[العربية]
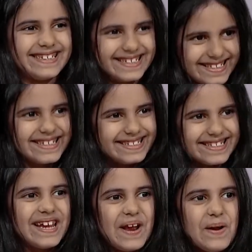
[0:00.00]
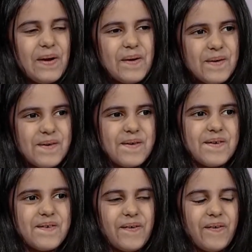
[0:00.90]
دام تحبين شيء لازم ترسمين عشان
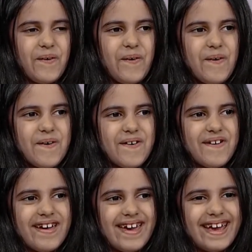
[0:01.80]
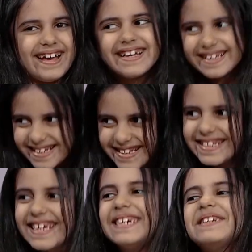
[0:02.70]
انت عشتيه وشفتيه حلو طيب.